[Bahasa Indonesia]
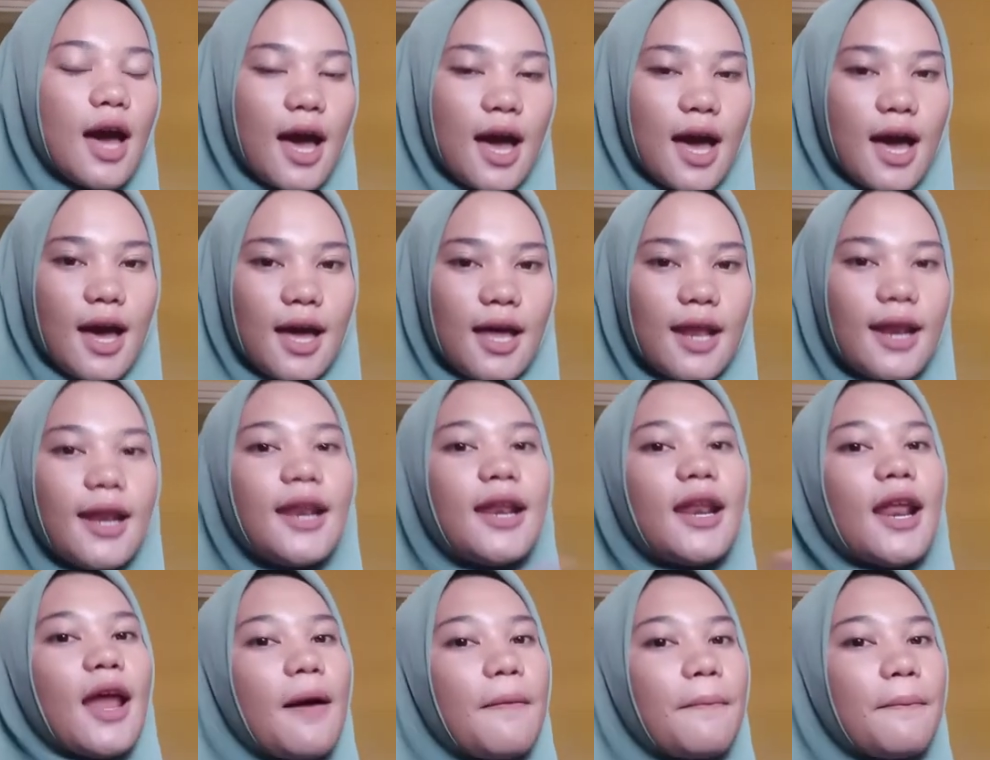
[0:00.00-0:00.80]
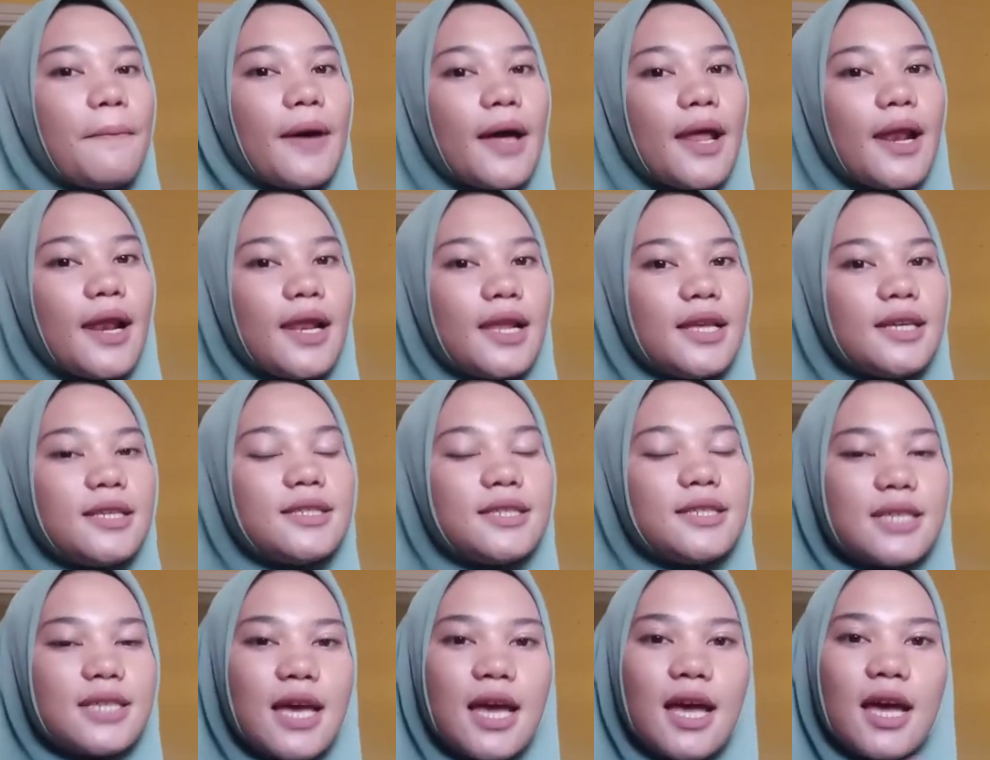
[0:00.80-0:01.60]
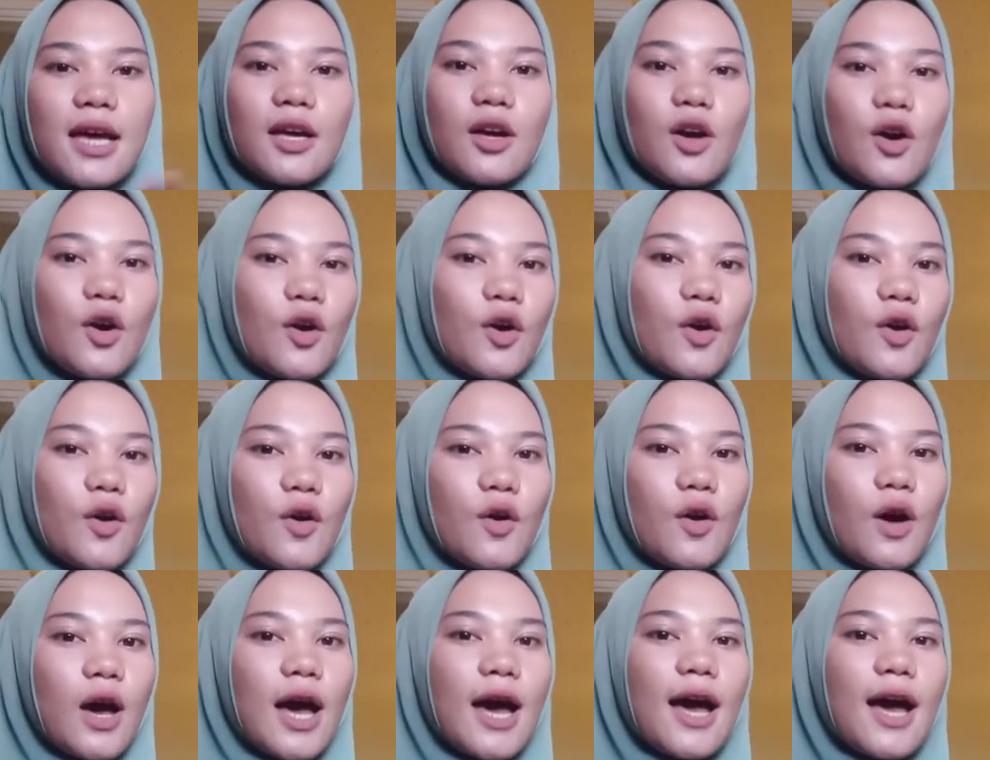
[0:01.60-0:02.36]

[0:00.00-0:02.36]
Anak paling jago